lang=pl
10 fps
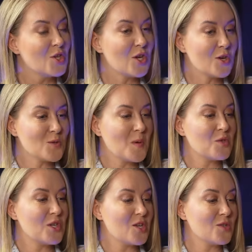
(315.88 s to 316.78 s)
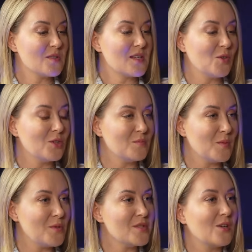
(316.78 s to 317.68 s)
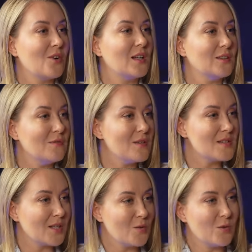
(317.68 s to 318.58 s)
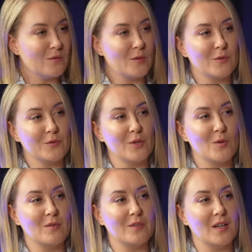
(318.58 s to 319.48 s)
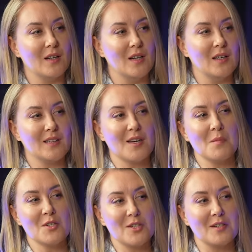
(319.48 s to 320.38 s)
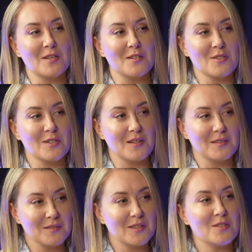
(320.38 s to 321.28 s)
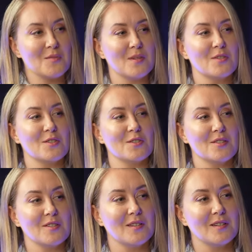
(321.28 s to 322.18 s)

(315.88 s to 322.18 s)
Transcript: Czyli rozumiem, że jeżdżąc samochodem po Polsce jako handlowiec zakiełkowało w Twojej głowie takie marzenie, że też będziesz